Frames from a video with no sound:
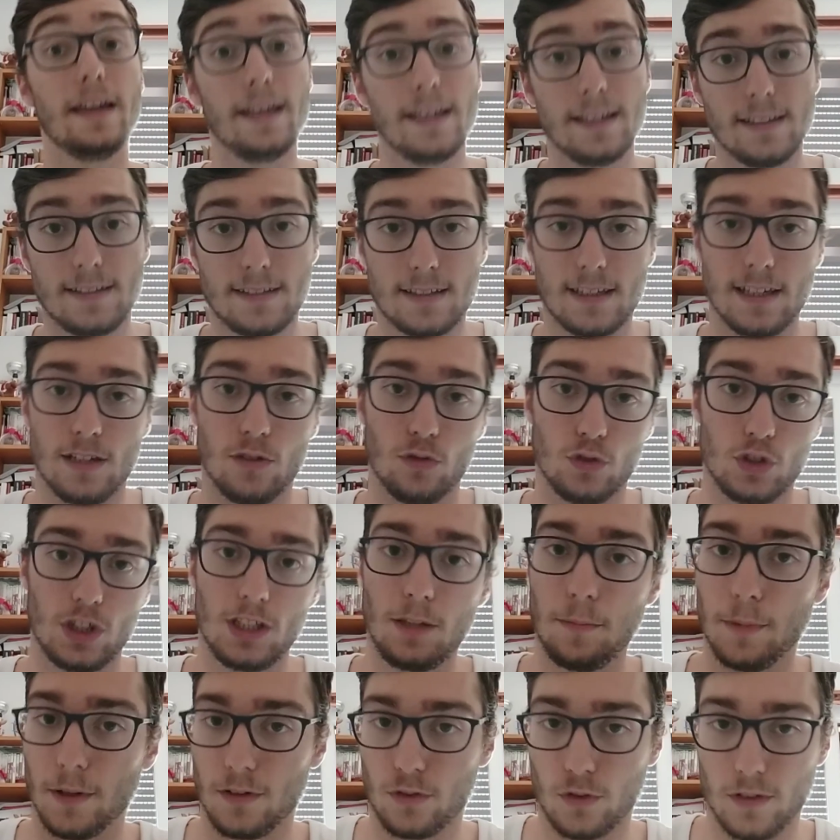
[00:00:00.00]
et ce qui est
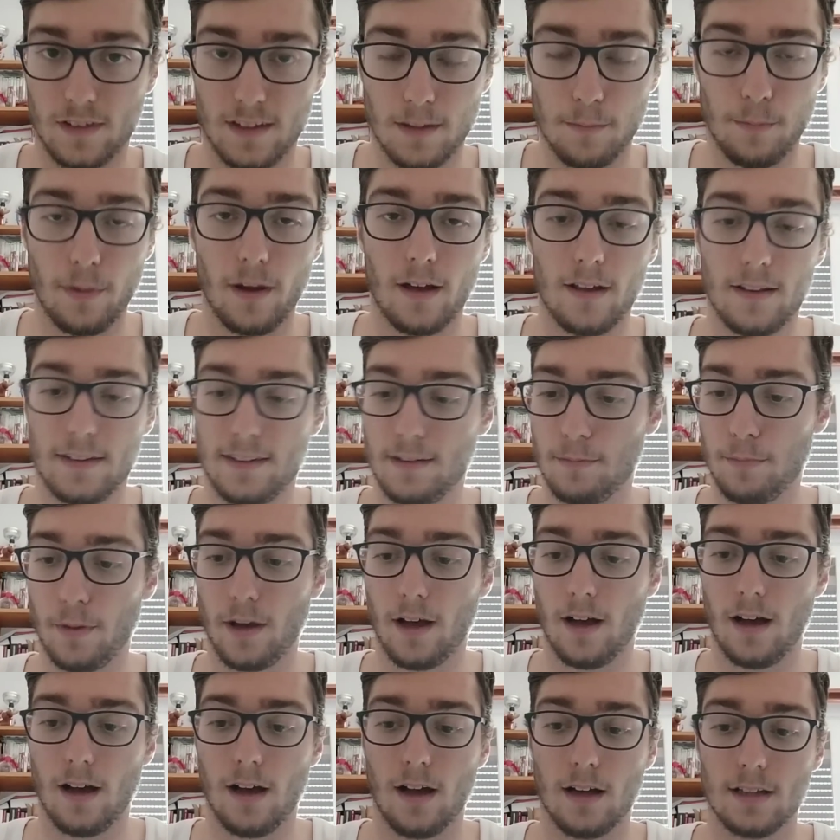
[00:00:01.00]
logique, parce que c'est pas,
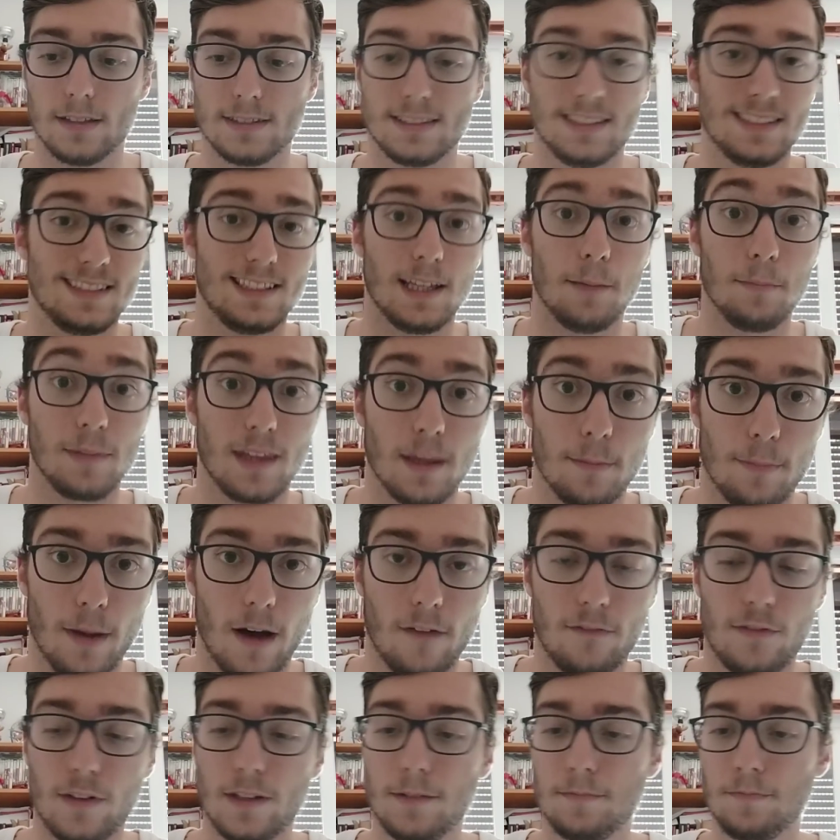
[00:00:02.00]
pas un système qui est
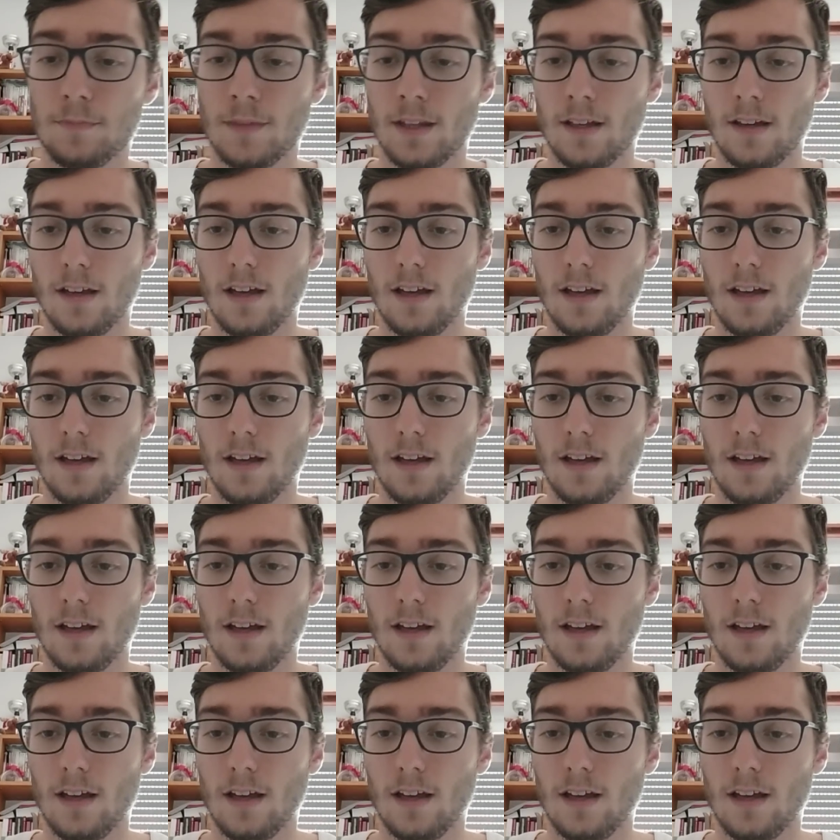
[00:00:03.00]
parfait.